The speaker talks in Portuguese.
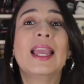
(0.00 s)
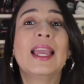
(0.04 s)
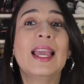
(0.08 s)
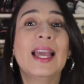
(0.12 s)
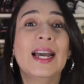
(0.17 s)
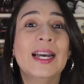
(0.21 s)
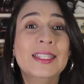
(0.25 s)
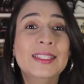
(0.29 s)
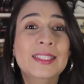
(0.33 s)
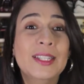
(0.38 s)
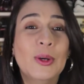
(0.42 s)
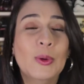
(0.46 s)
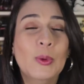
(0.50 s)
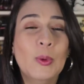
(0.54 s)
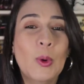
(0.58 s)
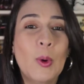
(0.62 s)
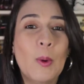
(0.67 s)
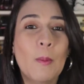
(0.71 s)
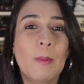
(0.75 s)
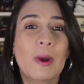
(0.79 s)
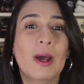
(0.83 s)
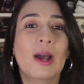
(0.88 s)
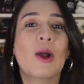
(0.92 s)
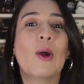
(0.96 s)
Cada
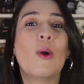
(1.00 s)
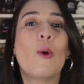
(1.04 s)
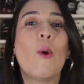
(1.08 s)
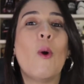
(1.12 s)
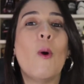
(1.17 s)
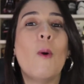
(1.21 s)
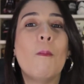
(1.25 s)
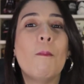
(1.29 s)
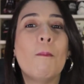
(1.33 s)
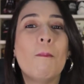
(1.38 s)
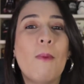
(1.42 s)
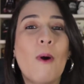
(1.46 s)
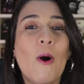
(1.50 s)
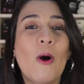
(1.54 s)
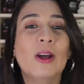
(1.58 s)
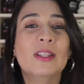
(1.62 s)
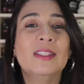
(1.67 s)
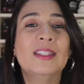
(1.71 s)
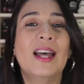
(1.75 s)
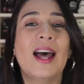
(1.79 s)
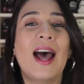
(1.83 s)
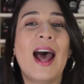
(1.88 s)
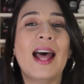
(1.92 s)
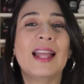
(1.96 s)
uma
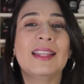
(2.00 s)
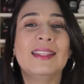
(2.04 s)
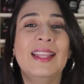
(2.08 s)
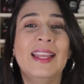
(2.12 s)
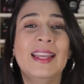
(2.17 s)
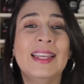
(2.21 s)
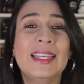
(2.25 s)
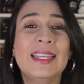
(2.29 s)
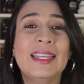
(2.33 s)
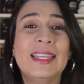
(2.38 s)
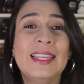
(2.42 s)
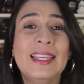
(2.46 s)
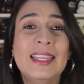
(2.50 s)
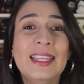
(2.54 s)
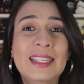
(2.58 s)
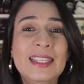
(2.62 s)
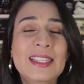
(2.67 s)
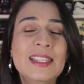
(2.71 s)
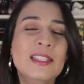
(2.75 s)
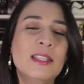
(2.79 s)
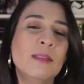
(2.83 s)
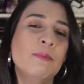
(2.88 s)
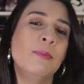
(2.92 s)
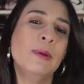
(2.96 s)
comporta até
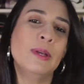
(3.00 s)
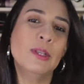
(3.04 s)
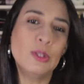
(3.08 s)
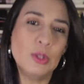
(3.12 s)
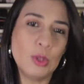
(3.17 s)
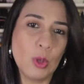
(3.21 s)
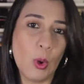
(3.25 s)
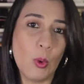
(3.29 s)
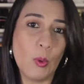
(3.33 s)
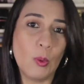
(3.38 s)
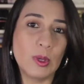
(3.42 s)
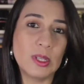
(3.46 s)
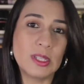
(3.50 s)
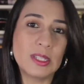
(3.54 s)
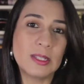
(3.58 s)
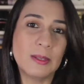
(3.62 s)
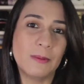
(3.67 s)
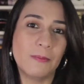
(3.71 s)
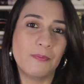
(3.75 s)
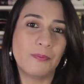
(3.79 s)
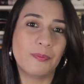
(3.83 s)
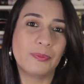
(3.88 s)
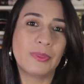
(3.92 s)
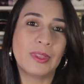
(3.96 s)
15
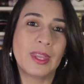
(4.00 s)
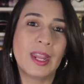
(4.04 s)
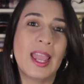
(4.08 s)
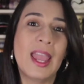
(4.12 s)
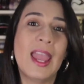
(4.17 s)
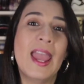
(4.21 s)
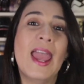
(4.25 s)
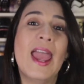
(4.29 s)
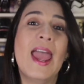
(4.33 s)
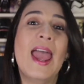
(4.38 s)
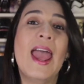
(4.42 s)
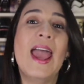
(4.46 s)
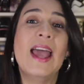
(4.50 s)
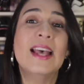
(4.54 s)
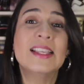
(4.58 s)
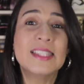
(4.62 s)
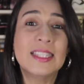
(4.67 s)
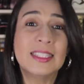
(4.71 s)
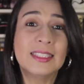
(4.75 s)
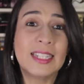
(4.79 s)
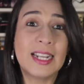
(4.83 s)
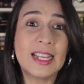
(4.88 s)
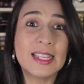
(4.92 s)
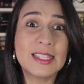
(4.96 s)
pessoas.
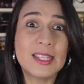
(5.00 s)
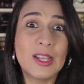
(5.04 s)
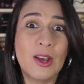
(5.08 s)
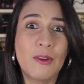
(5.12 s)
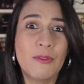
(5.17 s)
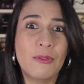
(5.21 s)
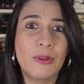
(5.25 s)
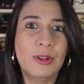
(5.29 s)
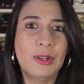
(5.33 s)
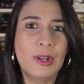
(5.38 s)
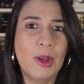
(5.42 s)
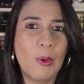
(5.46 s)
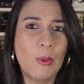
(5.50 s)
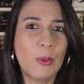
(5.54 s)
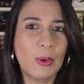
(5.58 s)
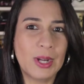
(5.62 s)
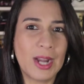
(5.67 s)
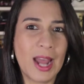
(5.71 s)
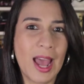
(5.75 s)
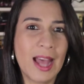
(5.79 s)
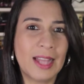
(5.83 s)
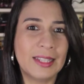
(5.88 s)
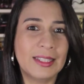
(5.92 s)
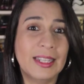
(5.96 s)
Essa atração foi
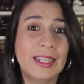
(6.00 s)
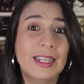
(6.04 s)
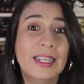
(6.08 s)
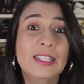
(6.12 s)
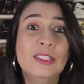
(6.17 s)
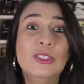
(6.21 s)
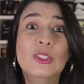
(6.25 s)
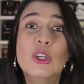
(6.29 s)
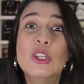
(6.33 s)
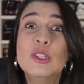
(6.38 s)
inaugurada em